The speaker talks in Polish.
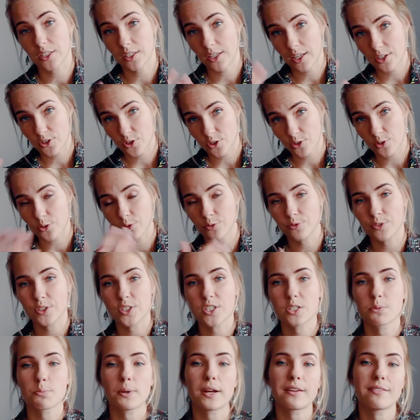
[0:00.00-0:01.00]
też
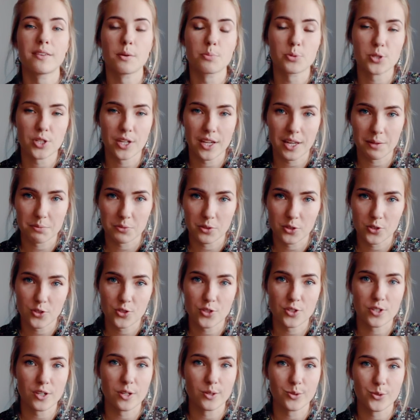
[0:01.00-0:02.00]
również sprawia
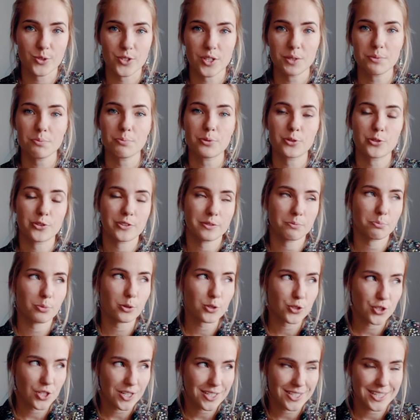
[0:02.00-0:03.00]
przyjemność ludziom,
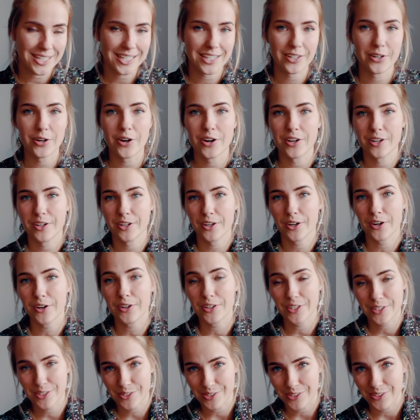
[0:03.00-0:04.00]
poszerza
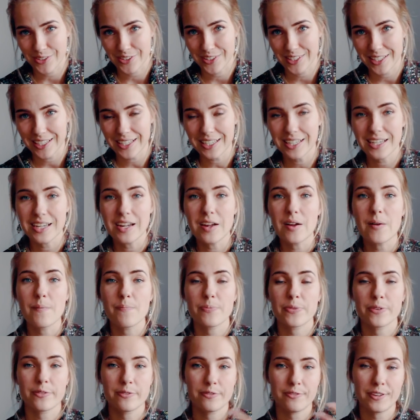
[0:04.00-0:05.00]
horyzonty
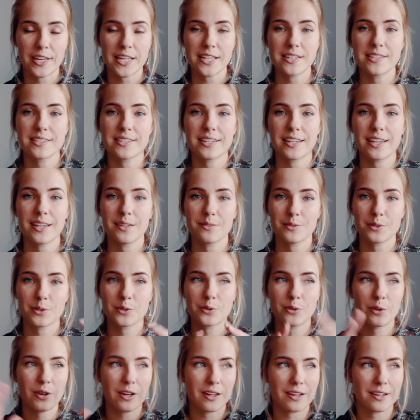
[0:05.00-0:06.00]
wiedzy i w
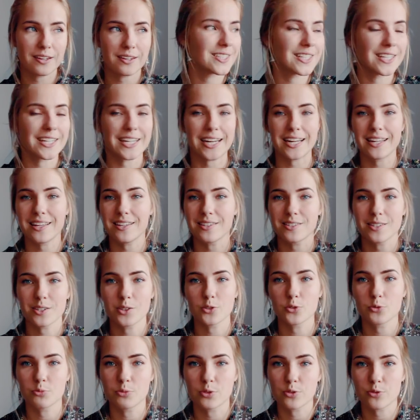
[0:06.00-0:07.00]
ogóle
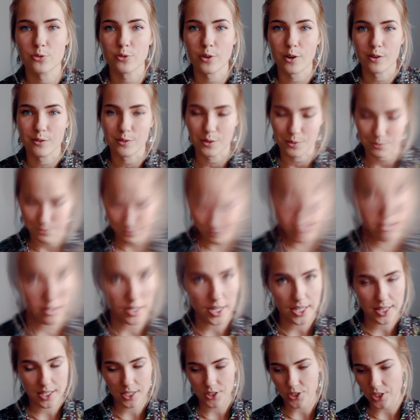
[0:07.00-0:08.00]
granicy umysłową.
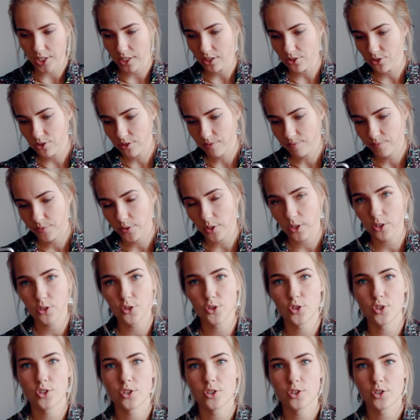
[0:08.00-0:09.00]
Kolejna rzecz, to
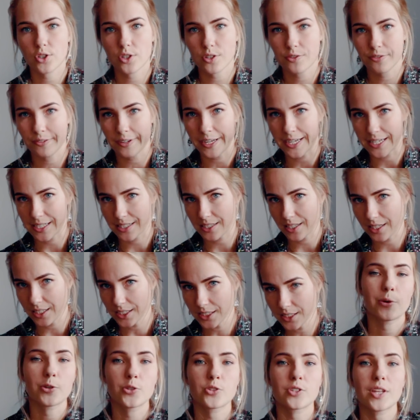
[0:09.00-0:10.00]
już
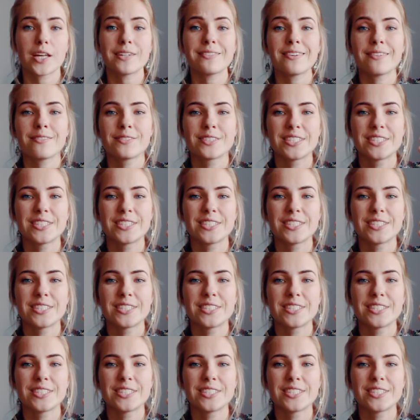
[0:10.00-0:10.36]
czwarta, postawa